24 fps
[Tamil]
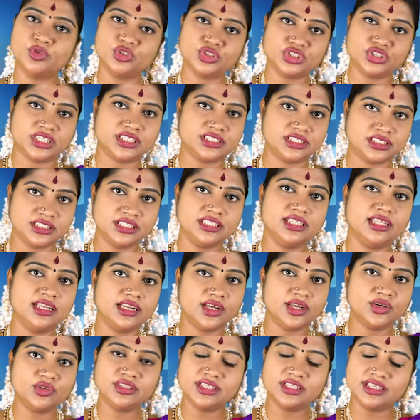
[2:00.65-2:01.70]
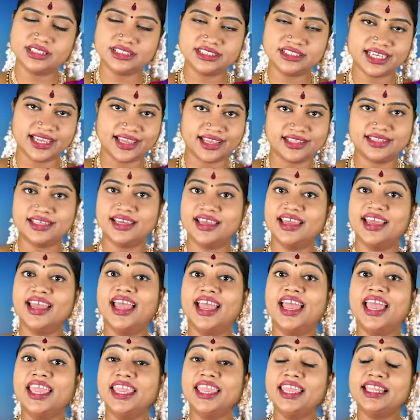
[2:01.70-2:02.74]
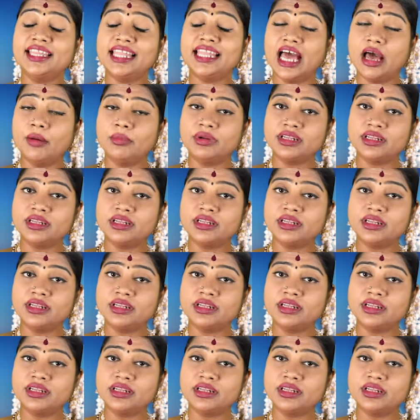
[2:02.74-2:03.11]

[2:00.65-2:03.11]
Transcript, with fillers: முடிச்சாச்சு இது எல்லாரும் தெரிஞ்ச கதை இந்த